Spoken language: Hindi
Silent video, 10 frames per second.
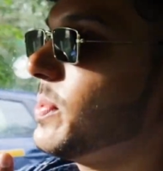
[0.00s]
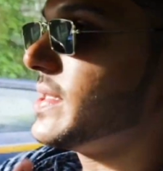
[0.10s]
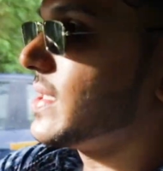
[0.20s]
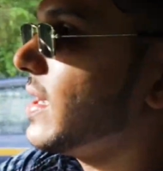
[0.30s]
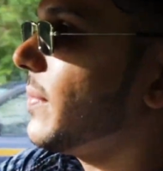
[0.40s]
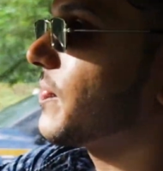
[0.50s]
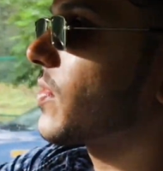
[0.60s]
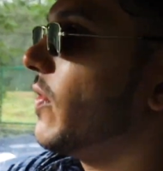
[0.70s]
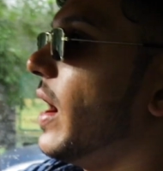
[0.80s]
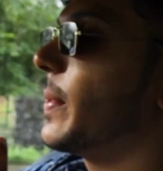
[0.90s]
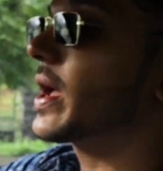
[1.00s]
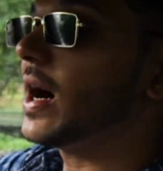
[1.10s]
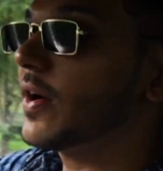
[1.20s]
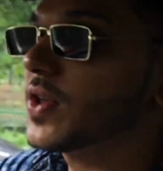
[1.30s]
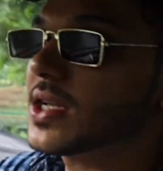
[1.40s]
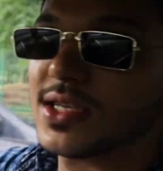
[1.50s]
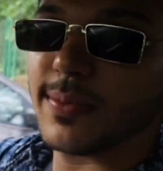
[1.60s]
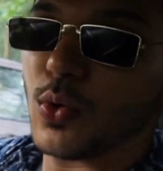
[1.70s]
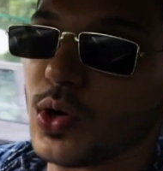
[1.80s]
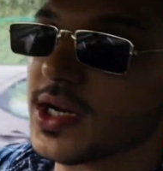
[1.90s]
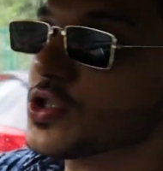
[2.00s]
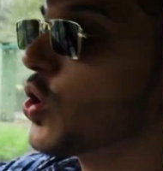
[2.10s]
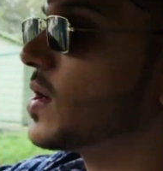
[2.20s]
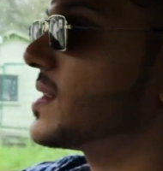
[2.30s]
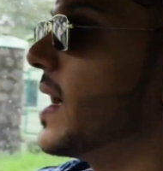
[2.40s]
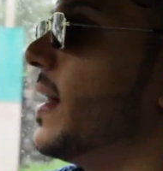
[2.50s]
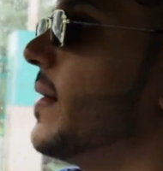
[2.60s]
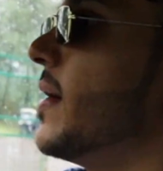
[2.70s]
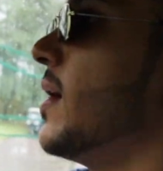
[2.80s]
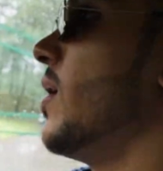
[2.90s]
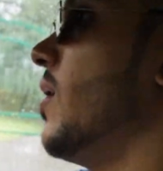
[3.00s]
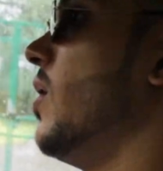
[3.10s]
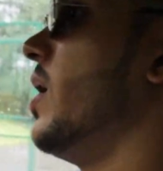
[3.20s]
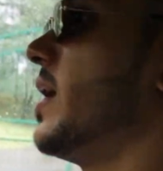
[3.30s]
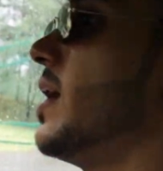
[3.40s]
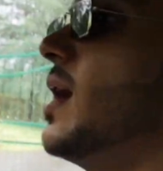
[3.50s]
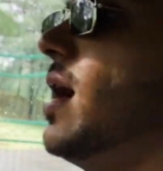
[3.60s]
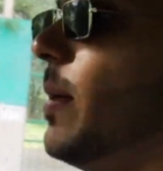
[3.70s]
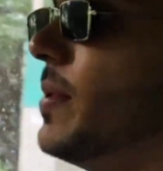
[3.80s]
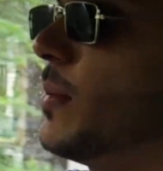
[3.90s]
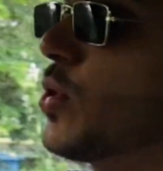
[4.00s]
थे पीछे तो वहाँ पे काफ़ी अच्छे पोर्ट्रेट शॉट्स आए और अभी